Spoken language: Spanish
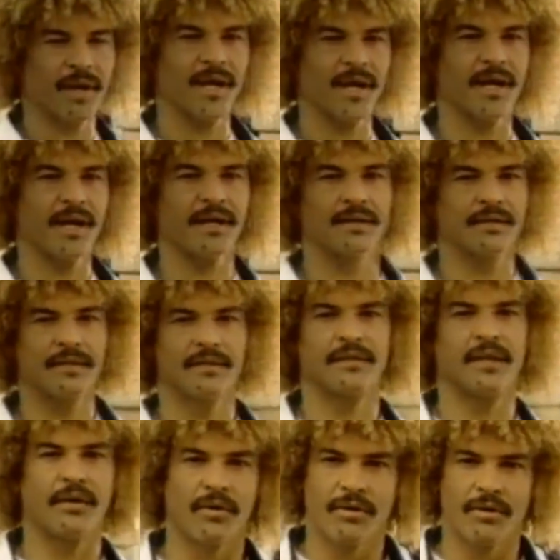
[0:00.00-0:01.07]
y pelea,
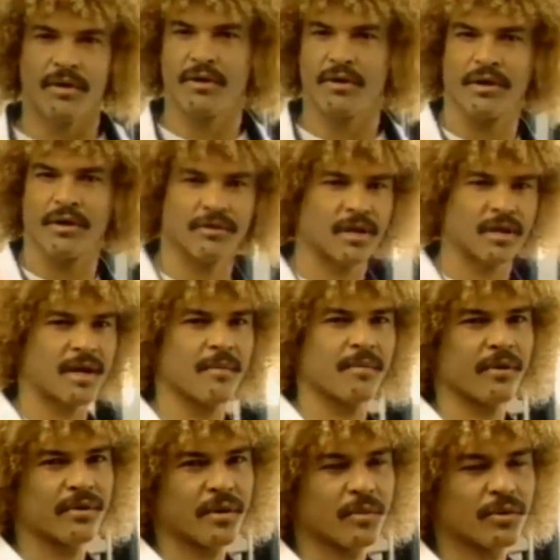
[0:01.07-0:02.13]
te juro que no quiero ser
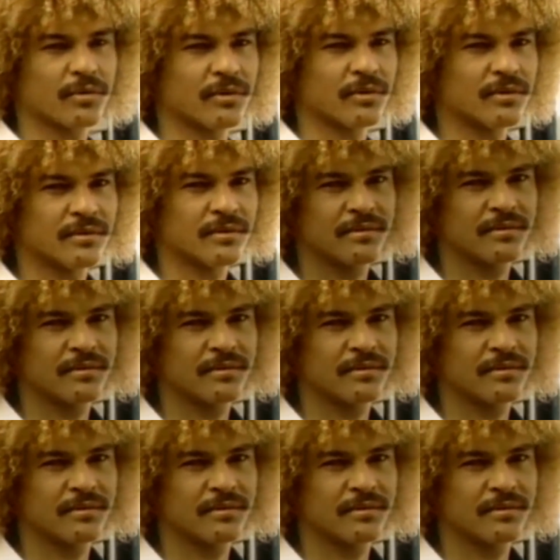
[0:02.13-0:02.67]
campeón del mundo.